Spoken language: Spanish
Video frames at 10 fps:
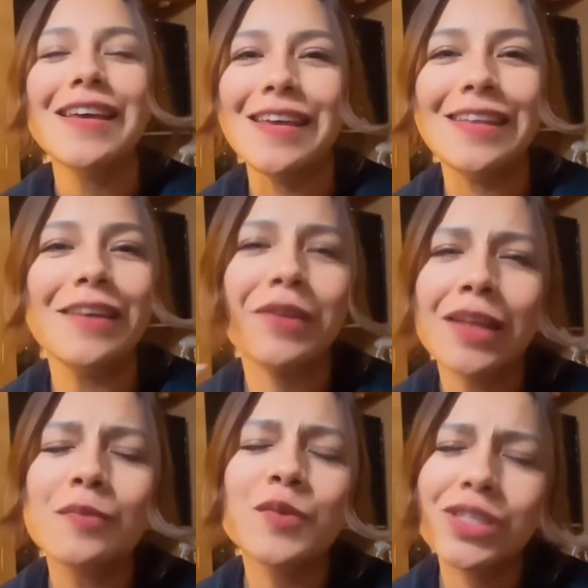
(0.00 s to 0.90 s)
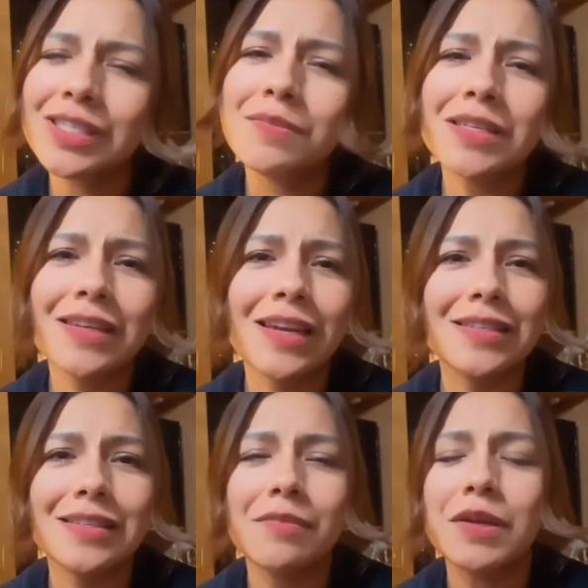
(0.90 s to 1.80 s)
Y de verdad, muchísimas
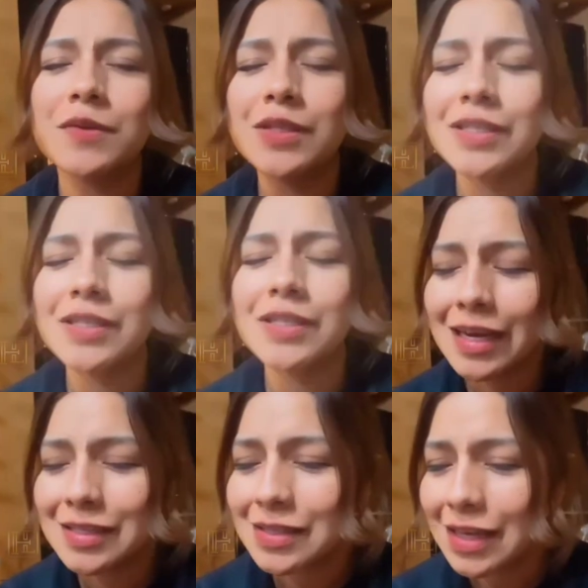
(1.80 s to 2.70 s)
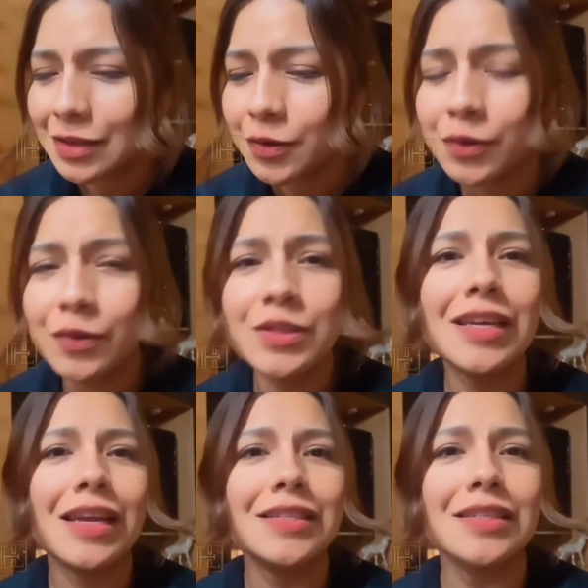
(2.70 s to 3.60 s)
gracias amigos. Gracias a
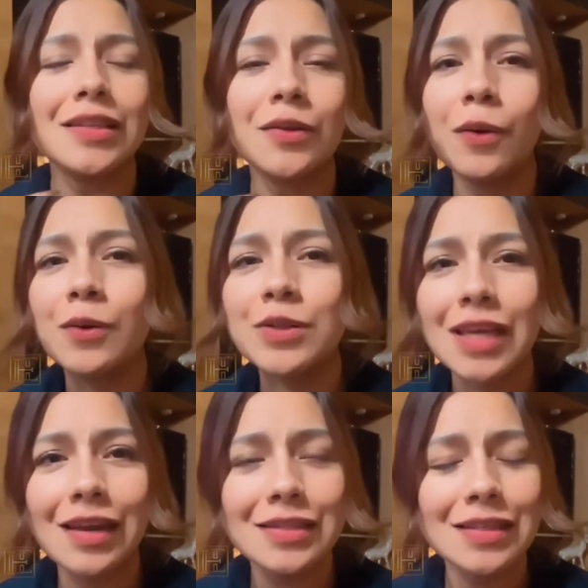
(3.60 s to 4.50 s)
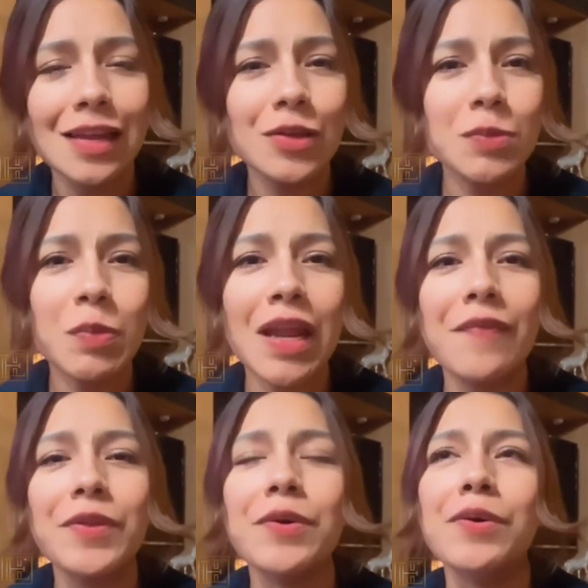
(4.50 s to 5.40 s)
todos, gracias a todos los que han estado
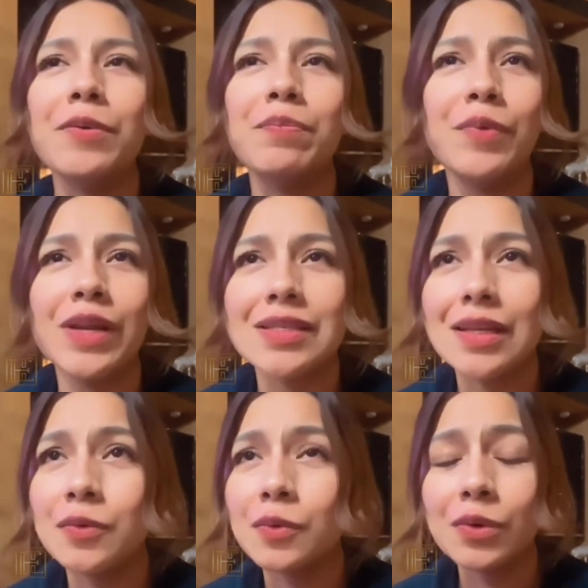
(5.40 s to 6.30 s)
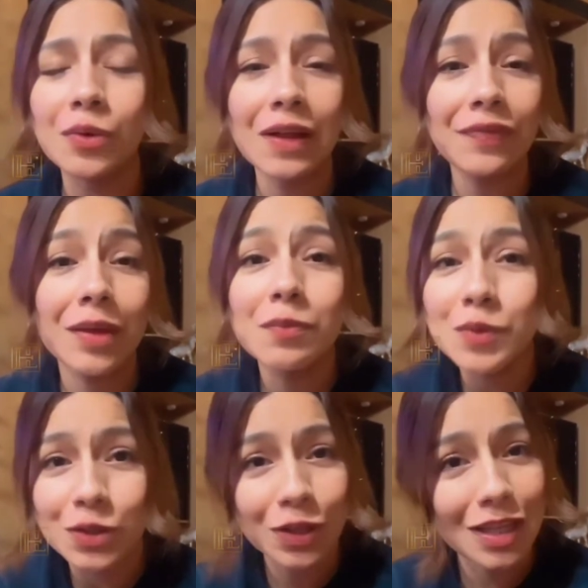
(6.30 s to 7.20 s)
esperando por este tour durante
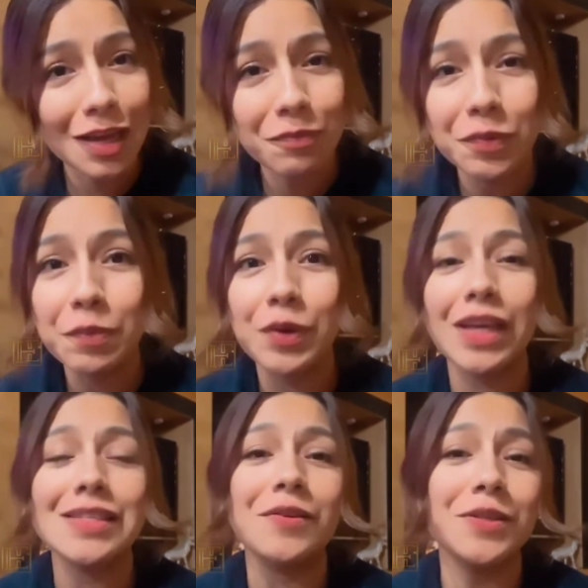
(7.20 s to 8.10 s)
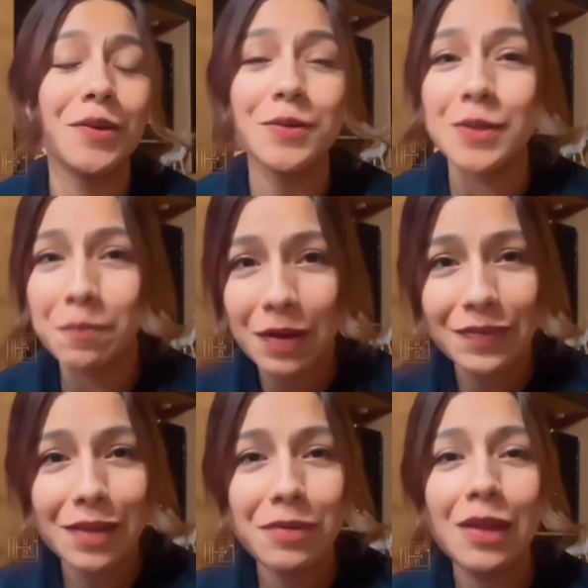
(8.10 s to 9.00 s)
mucho tiempo porque se nos cruzó
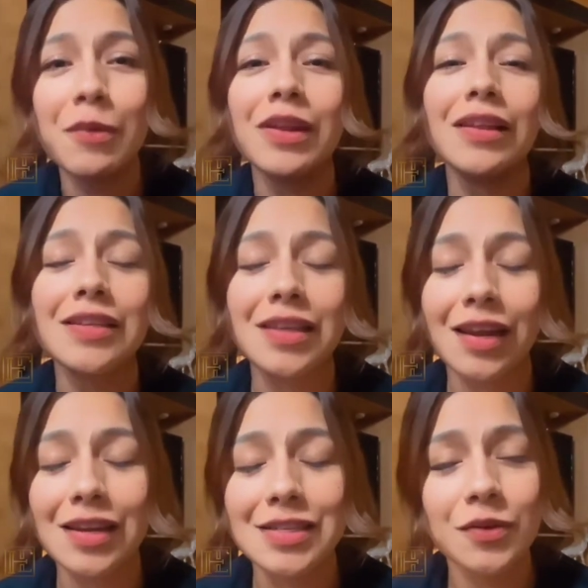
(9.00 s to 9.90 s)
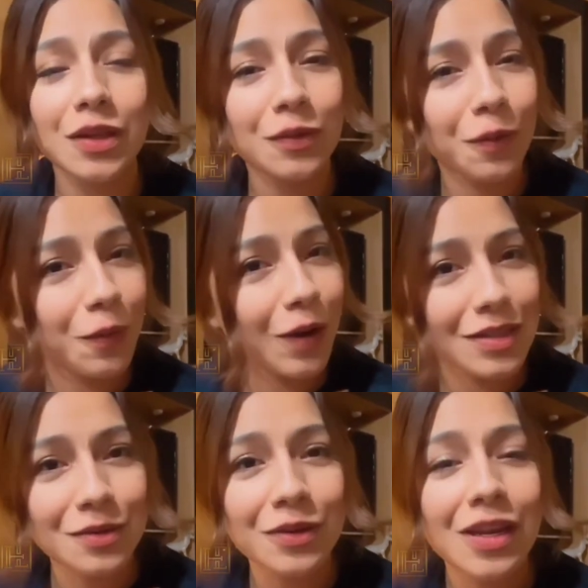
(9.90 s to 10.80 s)
pandemia, de verdad les agradezco de todo
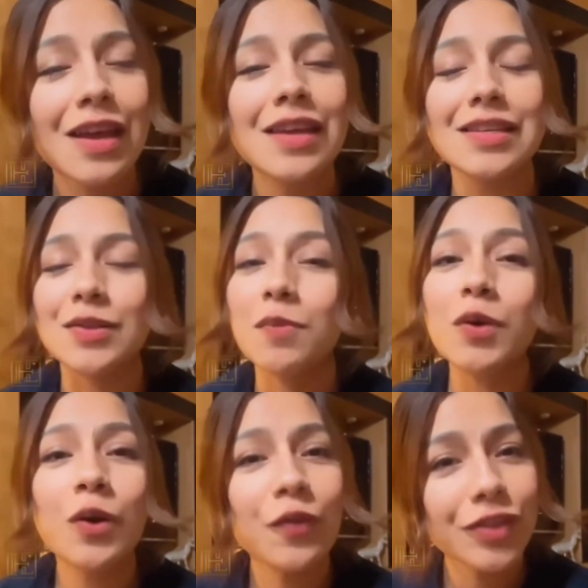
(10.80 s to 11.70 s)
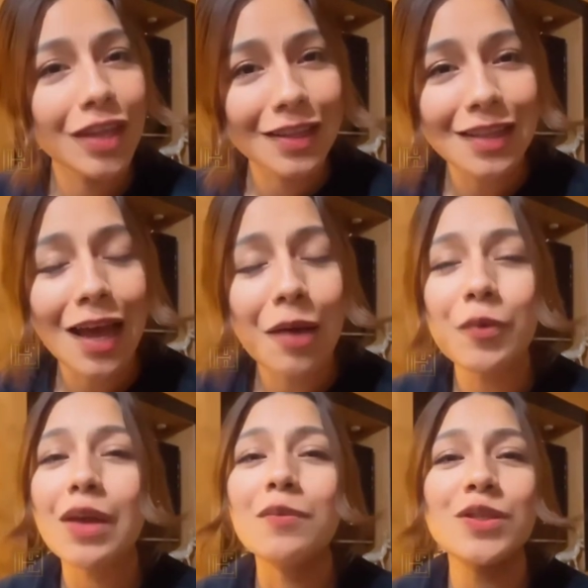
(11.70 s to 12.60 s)
corazón. Estoy muy contenta,
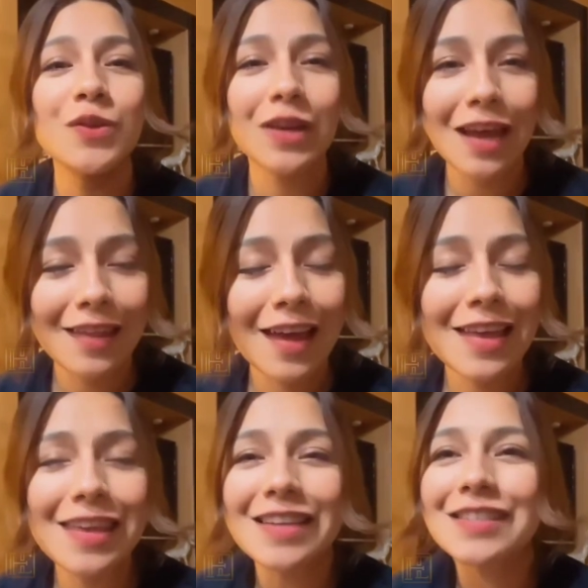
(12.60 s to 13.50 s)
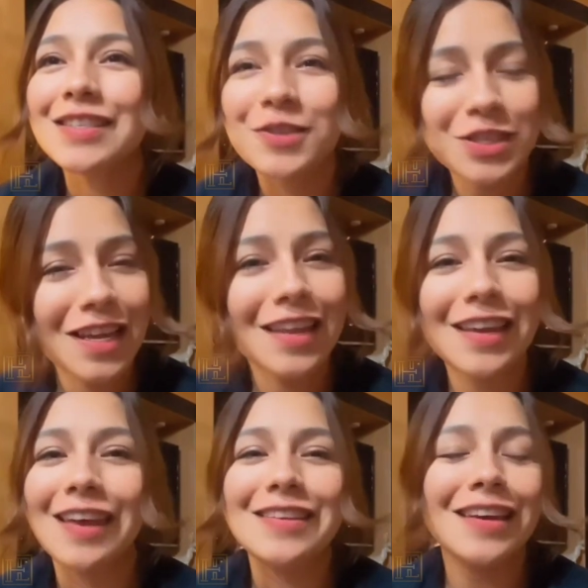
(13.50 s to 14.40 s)
muy emocionada y ansiosa
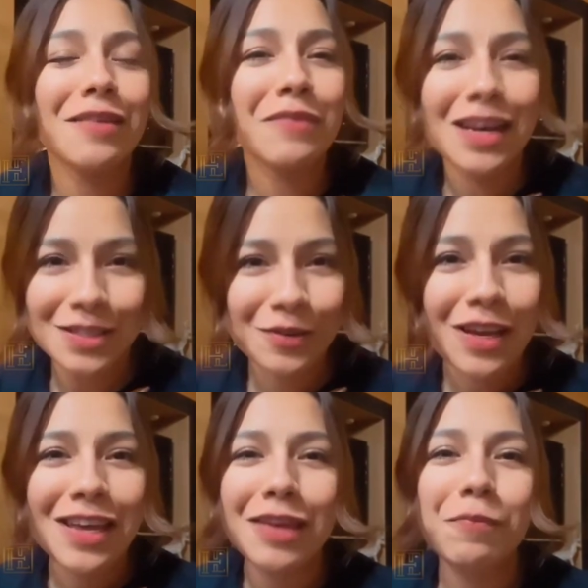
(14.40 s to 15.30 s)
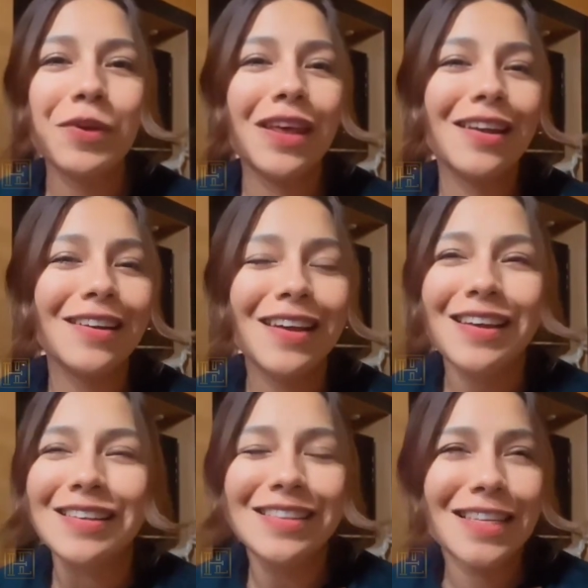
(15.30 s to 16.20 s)
de que llegue mayo y poder
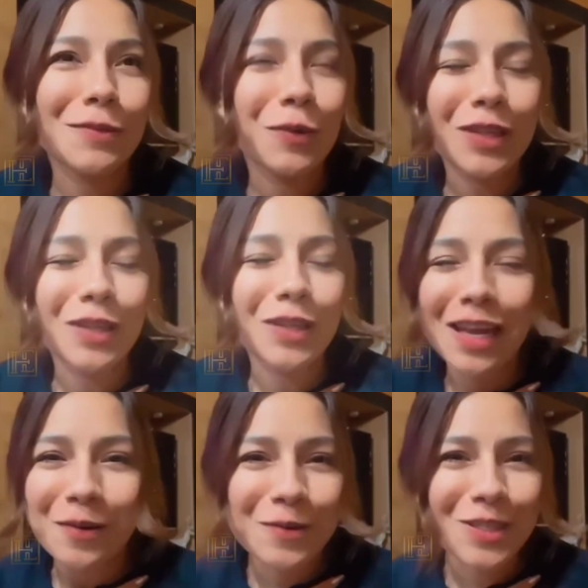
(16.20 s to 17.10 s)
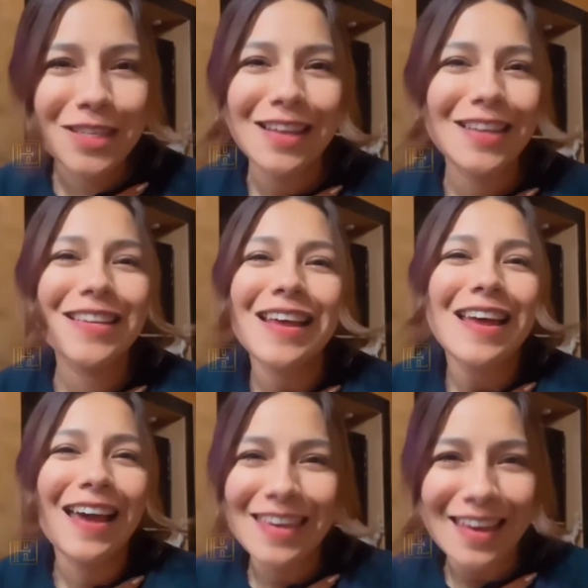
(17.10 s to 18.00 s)
disfrutar con ustedes
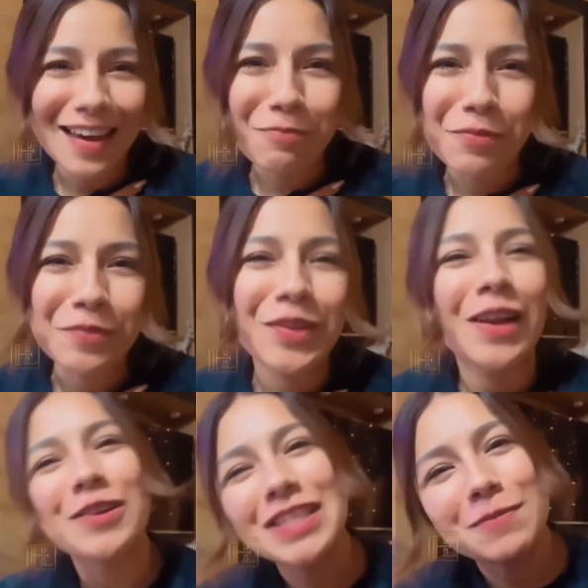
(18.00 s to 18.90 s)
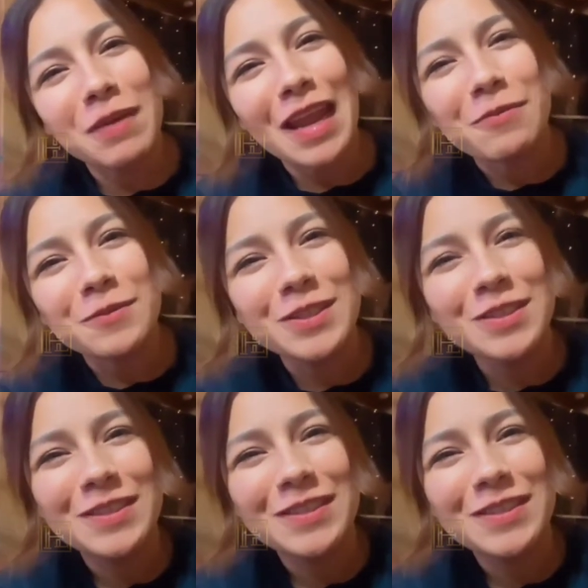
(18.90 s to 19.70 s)
aquí en Japón. Los esperamos.